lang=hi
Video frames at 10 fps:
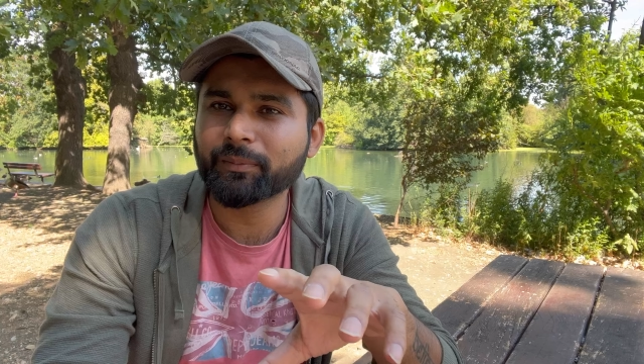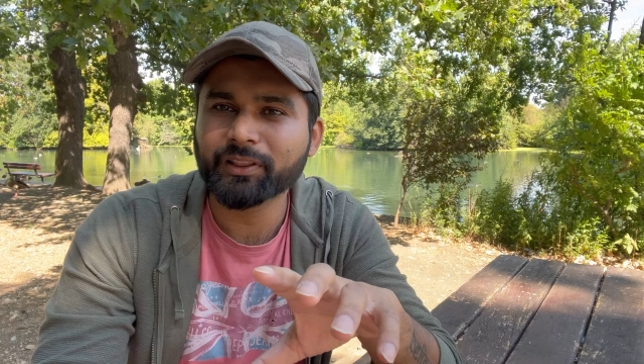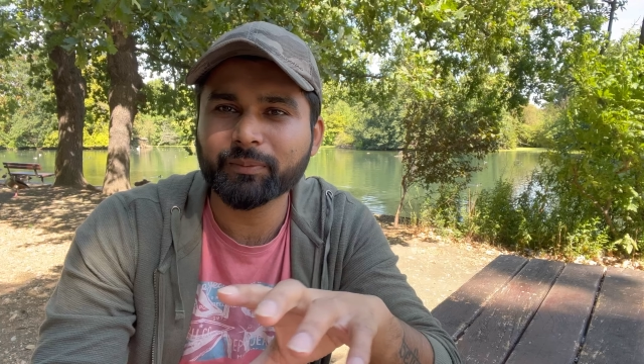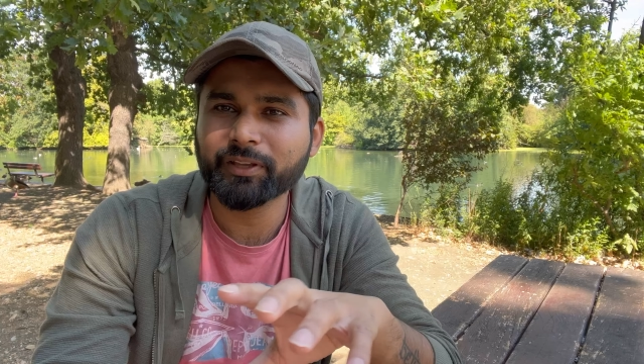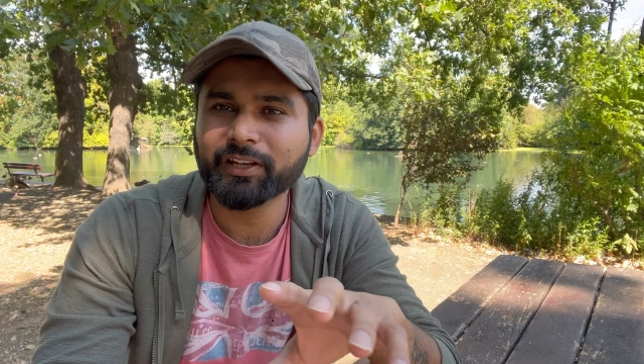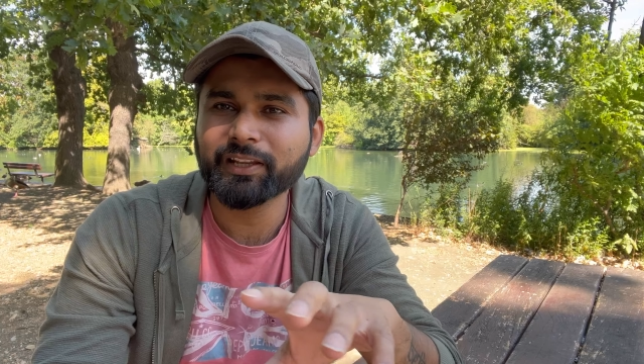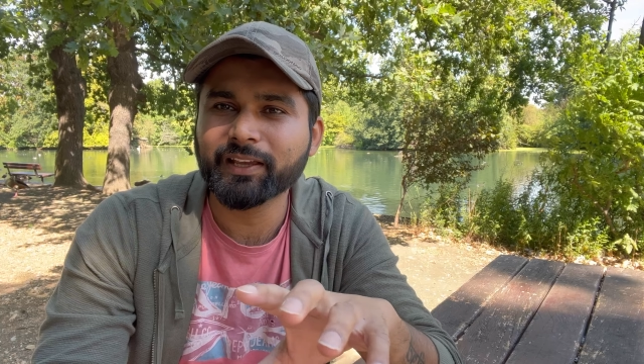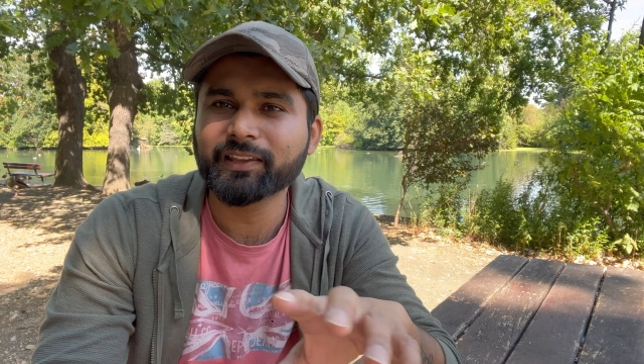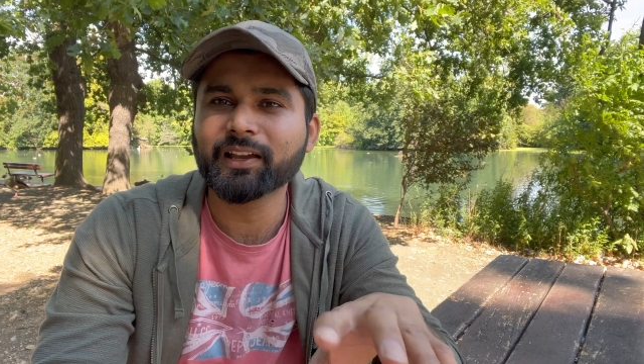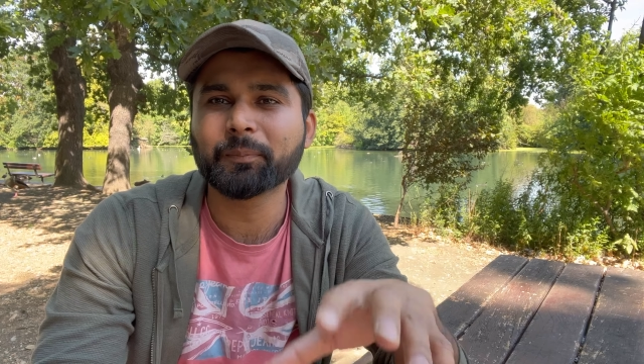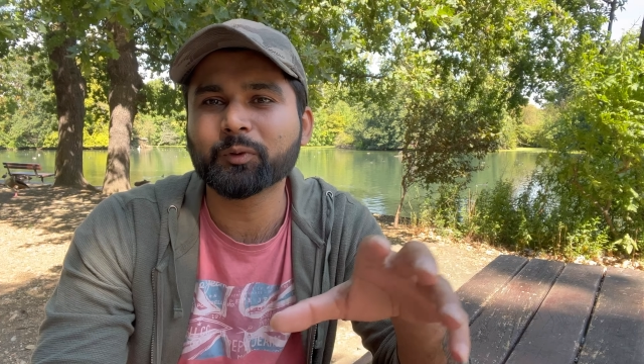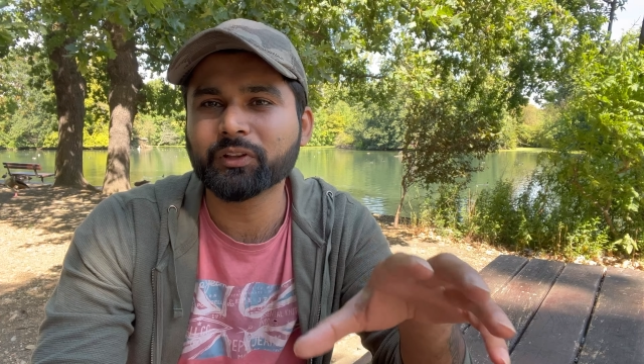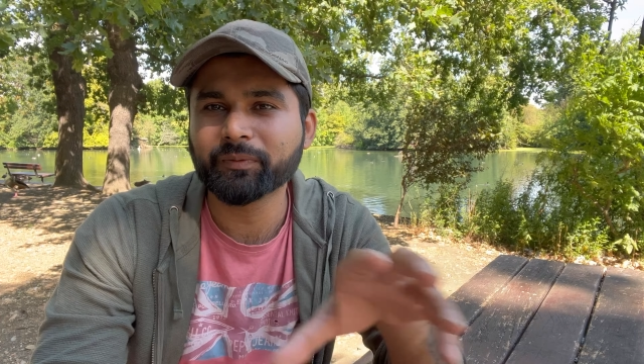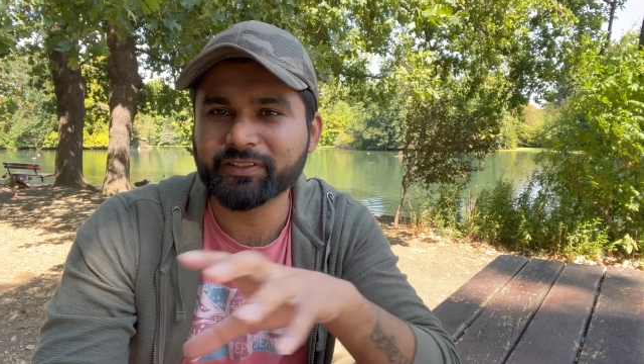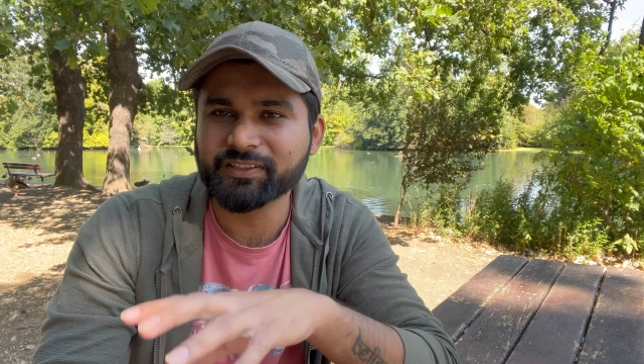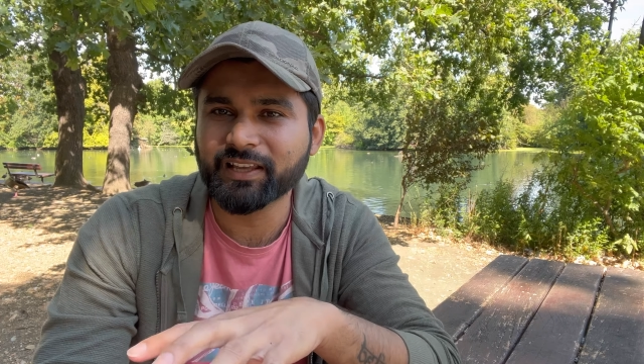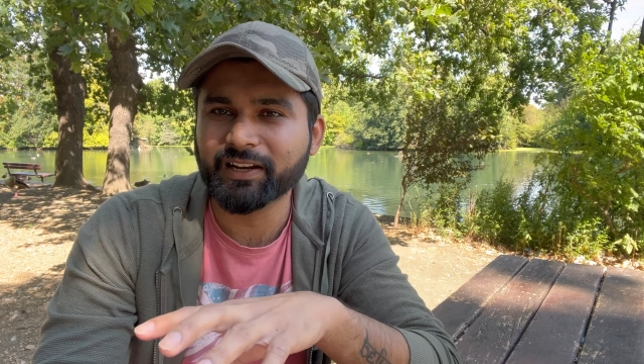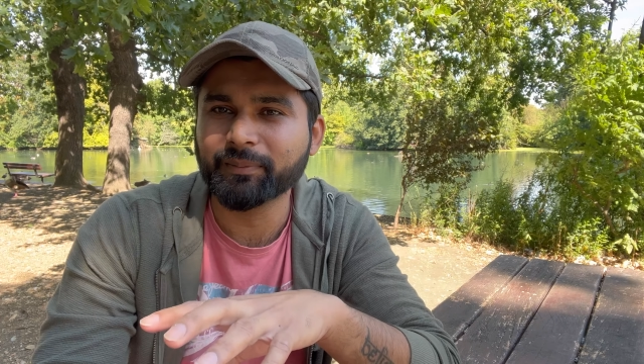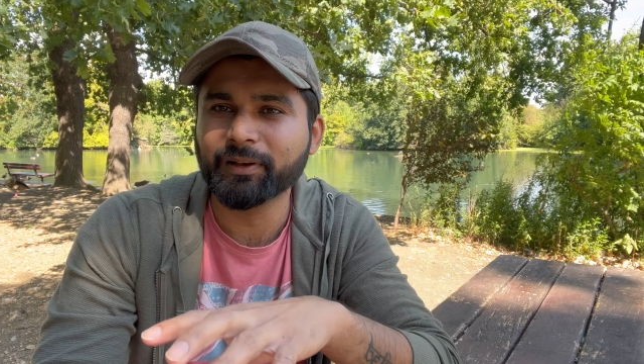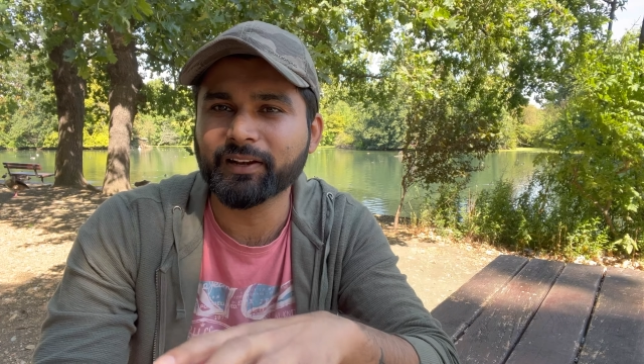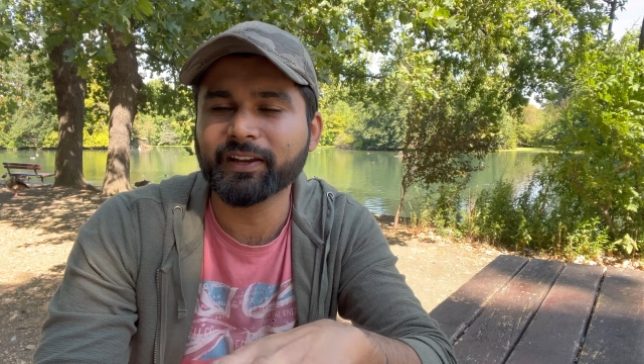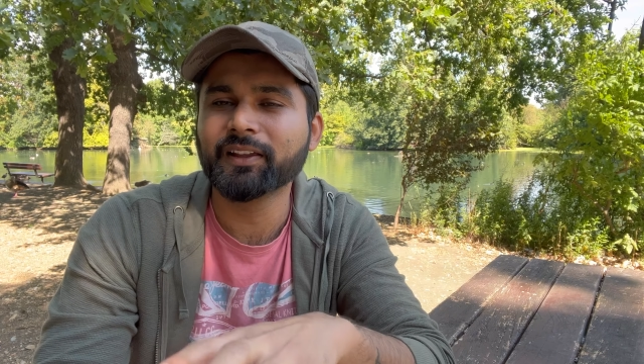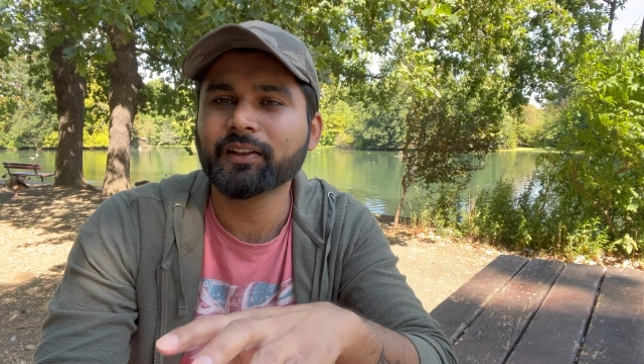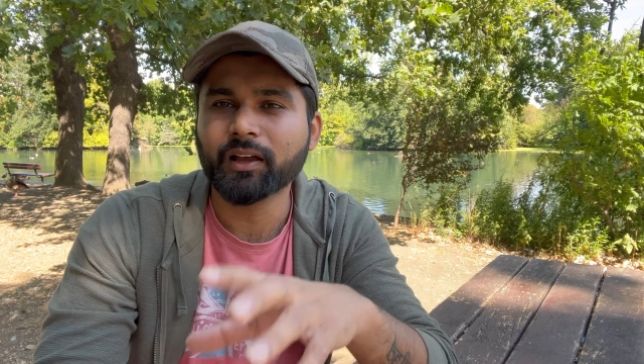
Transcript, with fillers: मतलब ये नहीं है कि आपको सिर्फ अच्छी सैलरी मिल रही है